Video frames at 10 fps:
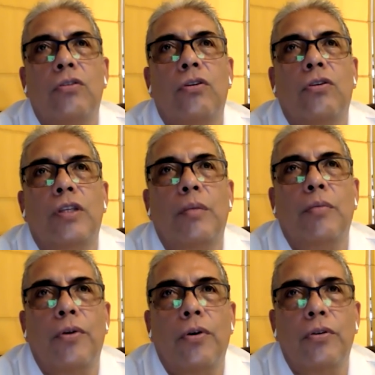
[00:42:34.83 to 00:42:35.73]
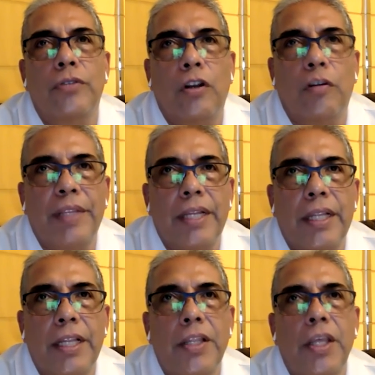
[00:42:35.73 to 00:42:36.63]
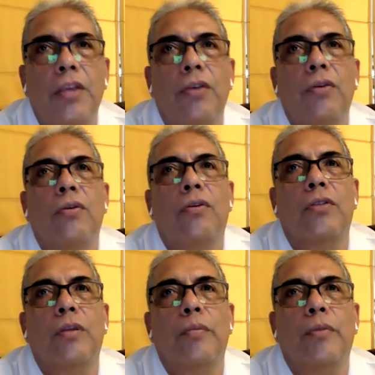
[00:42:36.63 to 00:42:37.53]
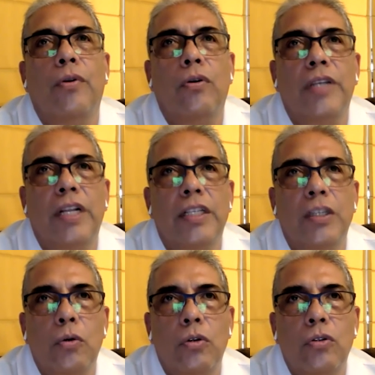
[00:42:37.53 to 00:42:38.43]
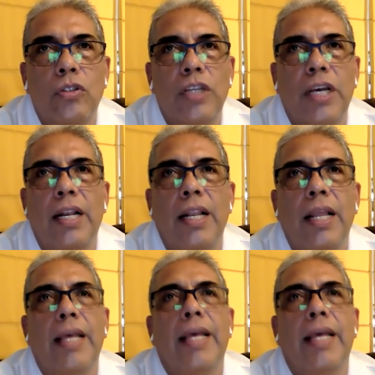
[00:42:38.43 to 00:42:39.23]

sino rotan por ojos en el Hospital del Niño, rotan por ojos en el Seguro Social,